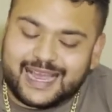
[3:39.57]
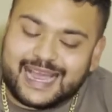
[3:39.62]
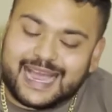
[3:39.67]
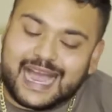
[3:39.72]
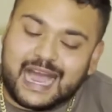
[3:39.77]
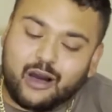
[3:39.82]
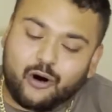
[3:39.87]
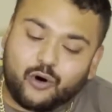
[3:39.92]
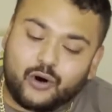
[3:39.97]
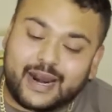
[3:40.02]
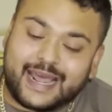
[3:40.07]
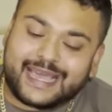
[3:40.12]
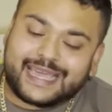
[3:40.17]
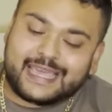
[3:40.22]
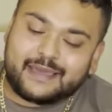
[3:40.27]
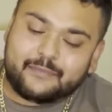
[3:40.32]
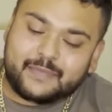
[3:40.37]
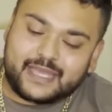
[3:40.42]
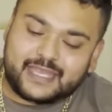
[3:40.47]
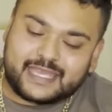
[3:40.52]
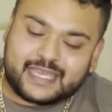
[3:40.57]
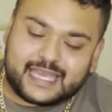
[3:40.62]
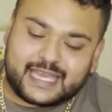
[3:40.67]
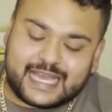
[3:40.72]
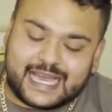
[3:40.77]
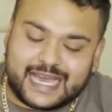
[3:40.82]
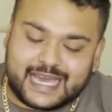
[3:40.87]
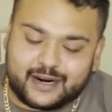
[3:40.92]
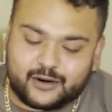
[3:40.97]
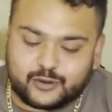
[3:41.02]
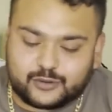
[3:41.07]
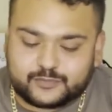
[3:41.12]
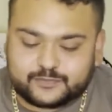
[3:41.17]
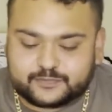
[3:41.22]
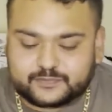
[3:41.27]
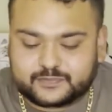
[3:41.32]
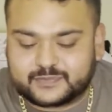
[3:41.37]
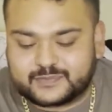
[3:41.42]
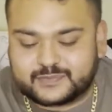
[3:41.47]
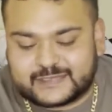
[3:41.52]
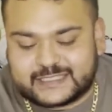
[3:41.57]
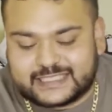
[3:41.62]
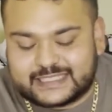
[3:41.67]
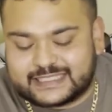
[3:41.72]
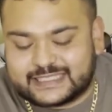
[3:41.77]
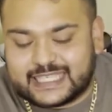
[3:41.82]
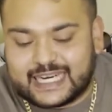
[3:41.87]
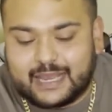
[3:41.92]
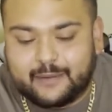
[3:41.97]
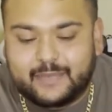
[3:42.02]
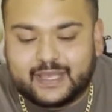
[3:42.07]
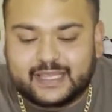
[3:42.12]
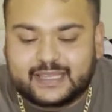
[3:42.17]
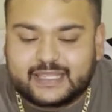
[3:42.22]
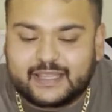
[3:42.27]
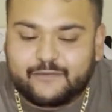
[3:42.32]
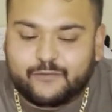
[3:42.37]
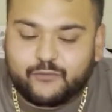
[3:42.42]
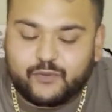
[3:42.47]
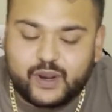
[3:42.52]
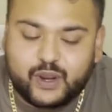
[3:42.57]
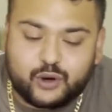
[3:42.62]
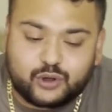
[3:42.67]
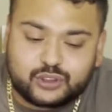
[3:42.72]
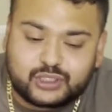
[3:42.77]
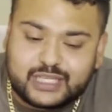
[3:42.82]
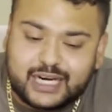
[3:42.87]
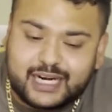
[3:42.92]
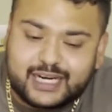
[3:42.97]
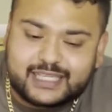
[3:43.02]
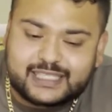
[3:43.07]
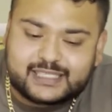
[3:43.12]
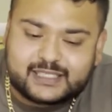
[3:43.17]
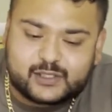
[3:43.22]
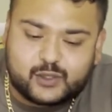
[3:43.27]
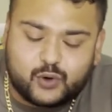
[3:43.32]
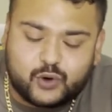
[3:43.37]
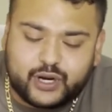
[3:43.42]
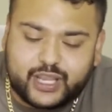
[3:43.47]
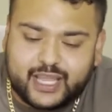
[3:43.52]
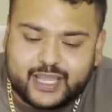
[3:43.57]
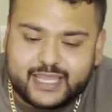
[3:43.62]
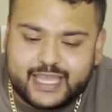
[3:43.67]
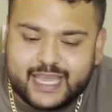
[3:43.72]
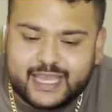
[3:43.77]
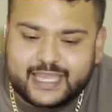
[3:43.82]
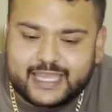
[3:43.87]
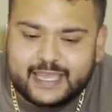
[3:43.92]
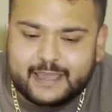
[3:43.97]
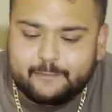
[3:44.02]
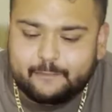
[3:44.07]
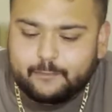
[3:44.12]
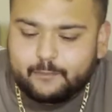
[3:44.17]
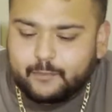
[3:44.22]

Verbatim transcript: Ahora que me llegaron, sinceramente fue otra la historia, ya que